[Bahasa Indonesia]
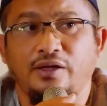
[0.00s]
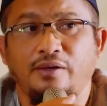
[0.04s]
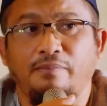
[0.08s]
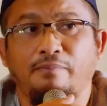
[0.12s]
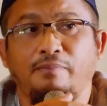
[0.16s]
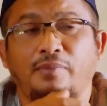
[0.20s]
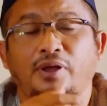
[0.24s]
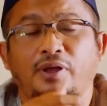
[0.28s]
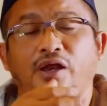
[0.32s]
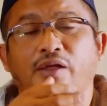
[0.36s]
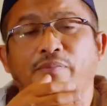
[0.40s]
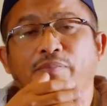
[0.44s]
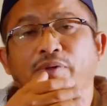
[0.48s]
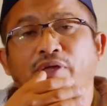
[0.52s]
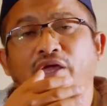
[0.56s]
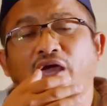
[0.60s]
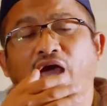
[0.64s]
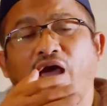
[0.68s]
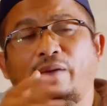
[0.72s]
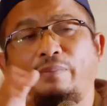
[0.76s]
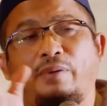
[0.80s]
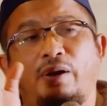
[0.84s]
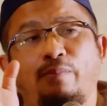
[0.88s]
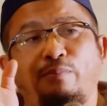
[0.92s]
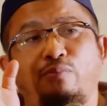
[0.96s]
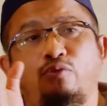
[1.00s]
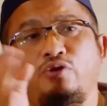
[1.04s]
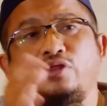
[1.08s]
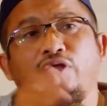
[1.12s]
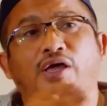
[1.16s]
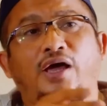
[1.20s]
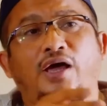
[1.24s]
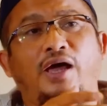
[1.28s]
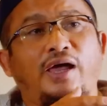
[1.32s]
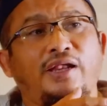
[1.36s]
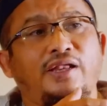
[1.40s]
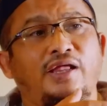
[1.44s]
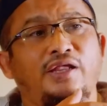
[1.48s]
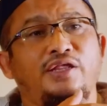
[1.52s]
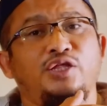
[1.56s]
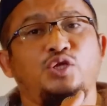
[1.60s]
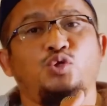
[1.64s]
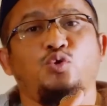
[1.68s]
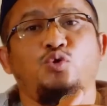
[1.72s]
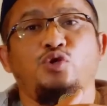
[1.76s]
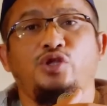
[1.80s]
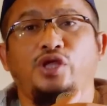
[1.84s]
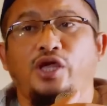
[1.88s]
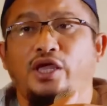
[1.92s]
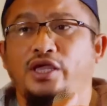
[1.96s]
melebihi apapun yang ada di
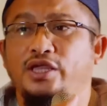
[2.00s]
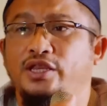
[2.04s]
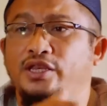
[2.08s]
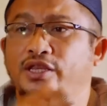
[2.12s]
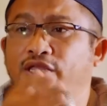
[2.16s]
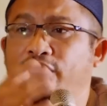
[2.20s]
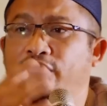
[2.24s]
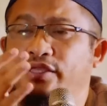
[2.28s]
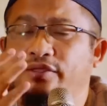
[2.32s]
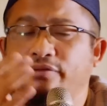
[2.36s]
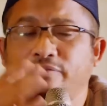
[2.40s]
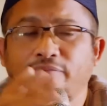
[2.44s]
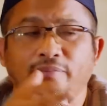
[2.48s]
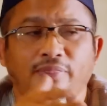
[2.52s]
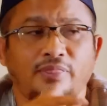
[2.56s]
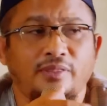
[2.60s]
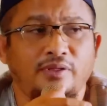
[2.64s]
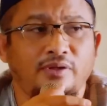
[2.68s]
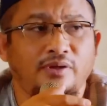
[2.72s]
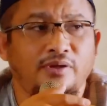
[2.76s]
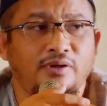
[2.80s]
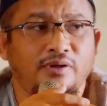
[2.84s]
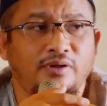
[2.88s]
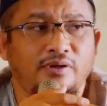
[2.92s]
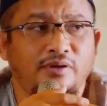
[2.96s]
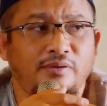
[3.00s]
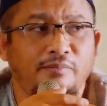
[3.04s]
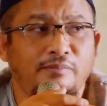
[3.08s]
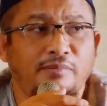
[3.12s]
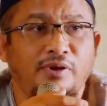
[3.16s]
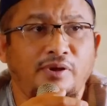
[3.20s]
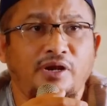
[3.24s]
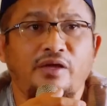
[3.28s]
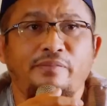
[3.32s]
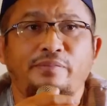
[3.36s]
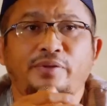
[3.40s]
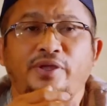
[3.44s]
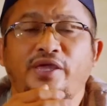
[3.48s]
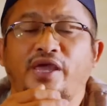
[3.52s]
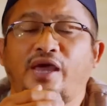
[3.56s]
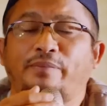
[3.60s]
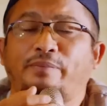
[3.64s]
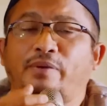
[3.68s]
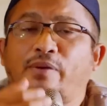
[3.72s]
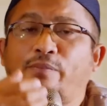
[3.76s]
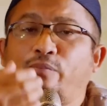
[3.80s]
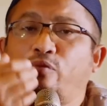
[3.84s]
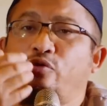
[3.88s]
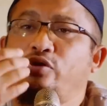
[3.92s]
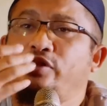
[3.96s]
dunia ini melebihi
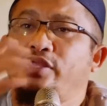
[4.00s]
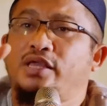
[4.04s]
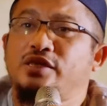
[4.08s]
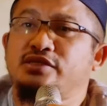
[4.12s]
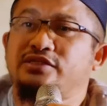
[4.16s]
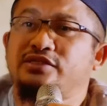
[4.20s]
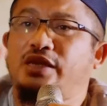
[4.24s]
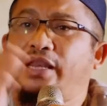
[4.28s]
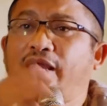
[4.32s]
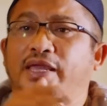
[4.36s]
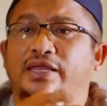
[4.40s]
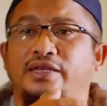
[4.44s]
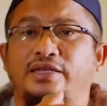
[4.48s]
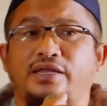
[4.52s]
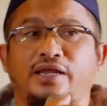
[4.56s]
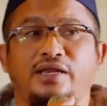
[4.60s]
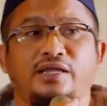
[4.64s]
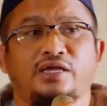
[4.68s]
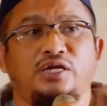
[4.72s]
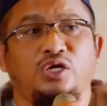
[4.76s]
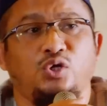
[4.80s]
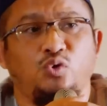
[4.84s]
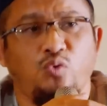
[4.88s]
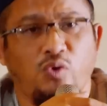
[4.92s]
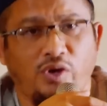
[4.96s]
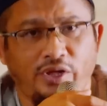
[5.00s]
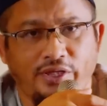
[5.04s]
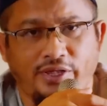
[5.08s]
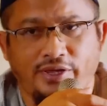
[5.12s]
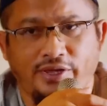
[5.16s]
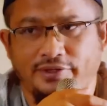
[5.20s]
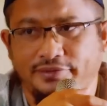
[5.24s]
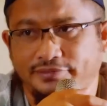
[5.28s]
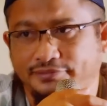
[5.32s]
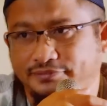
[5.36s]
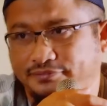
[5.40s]
apapun yang selain dari keduanya